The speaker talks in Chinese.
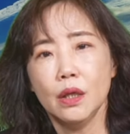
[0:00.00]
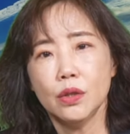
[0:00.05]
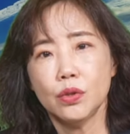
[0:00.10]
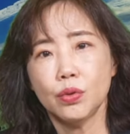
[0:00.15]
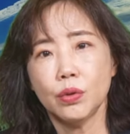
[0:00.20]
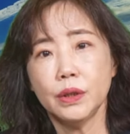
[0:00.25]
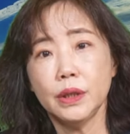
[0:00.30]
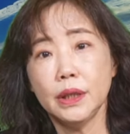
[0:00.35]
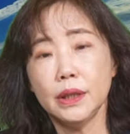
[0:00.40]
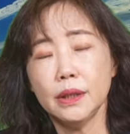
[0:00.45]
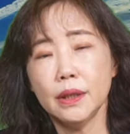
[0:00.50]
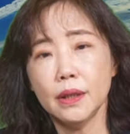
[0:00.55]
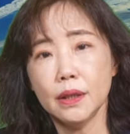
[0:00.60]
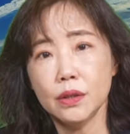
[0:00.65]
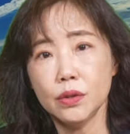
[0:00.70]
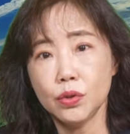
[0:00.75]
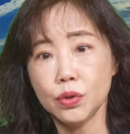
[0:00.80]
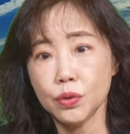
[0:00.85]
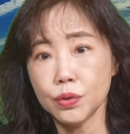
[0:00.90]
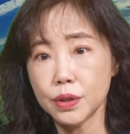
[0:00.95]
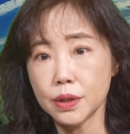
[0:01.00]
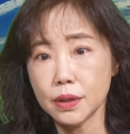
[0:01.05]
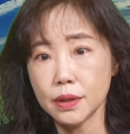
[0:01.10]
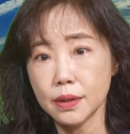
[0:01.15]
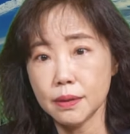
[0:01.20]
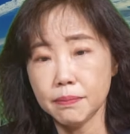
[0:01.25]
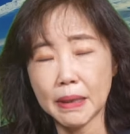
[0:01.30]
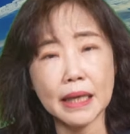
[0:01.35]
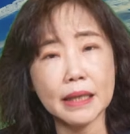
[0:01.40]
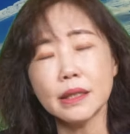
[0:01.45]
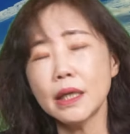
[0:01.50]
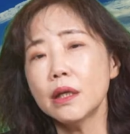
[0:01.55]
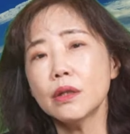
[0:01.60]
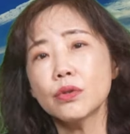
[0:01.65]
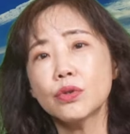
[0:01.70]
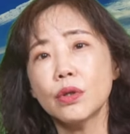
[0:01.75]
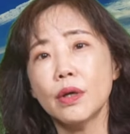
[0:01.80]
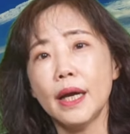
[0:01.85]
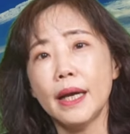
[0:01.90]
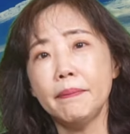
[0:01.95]
所以呢，就是马
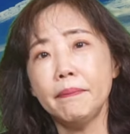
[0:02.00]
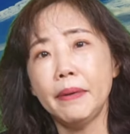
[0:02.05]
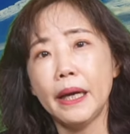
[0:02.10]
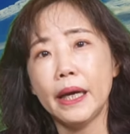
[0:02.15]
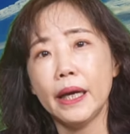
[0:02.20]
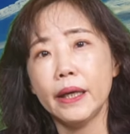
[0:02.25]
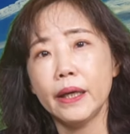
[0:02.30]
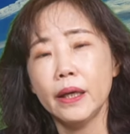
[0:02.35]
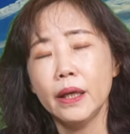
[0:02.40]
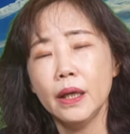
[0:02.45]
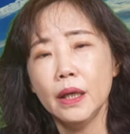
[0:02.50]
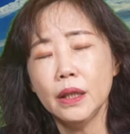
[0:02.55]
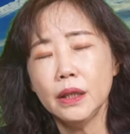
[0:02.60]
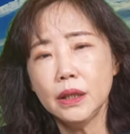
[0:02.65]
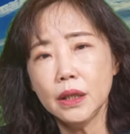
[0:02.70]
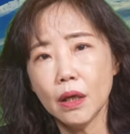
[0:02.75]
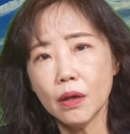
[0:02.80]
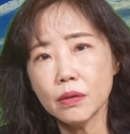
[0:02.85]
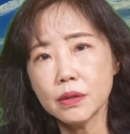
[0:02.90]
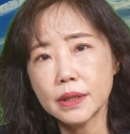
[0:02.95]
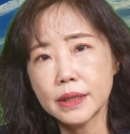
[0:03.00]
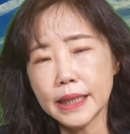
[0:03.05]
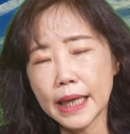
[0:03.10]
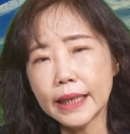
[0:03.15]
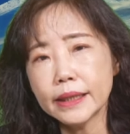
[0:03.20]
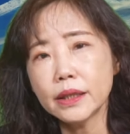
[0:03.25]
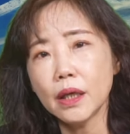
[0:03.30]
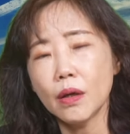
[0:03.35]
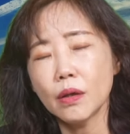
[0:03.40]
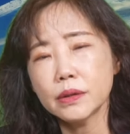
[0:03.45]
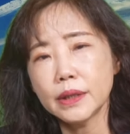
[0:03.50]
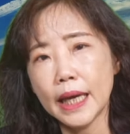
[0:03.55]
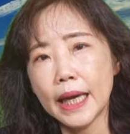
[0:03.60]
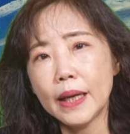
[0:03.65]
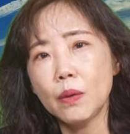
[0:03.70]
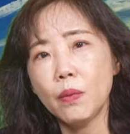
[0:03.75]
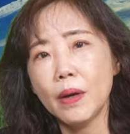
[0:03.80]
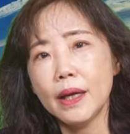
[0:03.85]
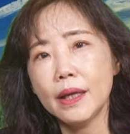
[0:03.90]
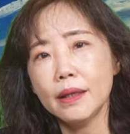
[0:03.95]
上就安排要再到
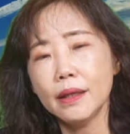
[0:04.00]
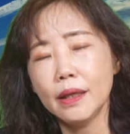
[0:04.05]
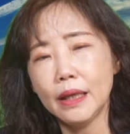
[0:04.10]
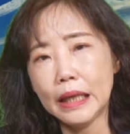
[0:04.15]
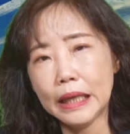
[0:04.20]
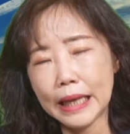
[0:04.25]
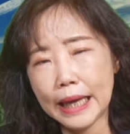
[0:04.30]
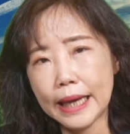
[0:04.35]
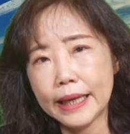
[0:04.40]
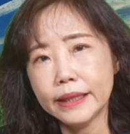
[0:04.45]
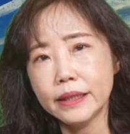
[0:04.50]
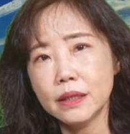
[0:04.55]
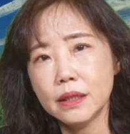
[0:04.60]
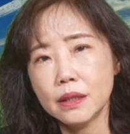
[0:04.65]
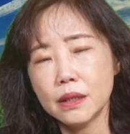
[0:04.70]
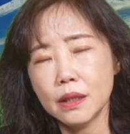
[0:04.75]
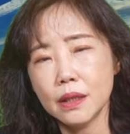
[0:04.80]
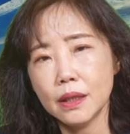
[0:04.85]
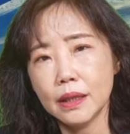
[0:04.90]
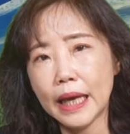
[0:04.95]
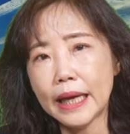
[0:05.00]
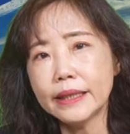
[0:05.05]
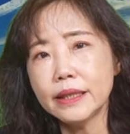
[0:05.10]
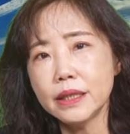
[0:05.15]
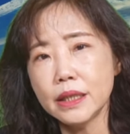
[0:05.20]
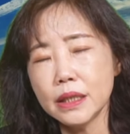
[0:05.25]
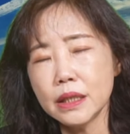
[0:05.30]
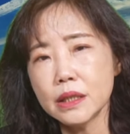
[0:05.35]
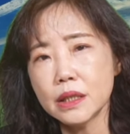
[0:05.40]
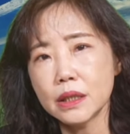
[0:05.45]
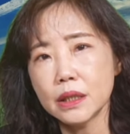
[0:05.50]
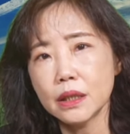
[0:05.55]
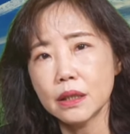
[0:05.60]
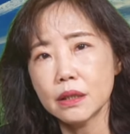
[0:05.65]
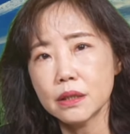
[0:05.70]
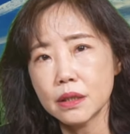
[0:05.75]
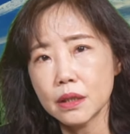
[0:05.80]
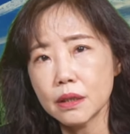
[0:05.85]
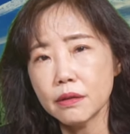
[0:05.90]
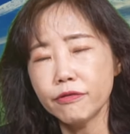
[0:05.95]
台湾来来进
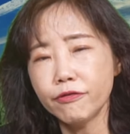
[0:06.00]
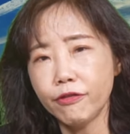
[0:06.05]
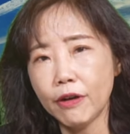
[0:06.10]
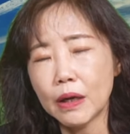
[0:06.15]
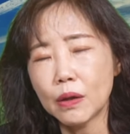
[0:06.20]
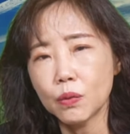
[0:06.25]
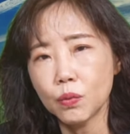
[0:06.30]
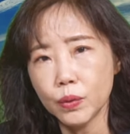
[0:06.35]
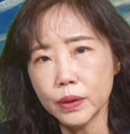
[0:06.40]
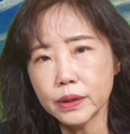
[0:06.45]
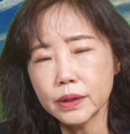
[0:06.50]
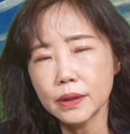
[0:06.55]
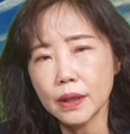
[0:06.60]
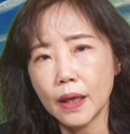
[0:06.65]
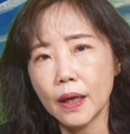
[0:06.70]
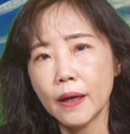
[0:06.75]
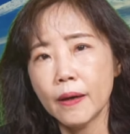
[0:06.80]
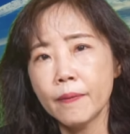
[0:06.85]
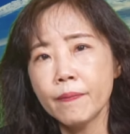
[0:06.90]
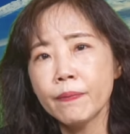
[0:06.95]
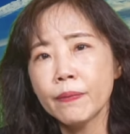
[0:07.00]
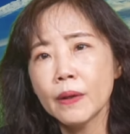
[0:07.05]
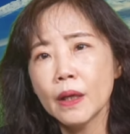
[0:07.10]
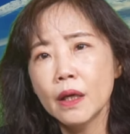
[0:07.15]
行这个访问啊，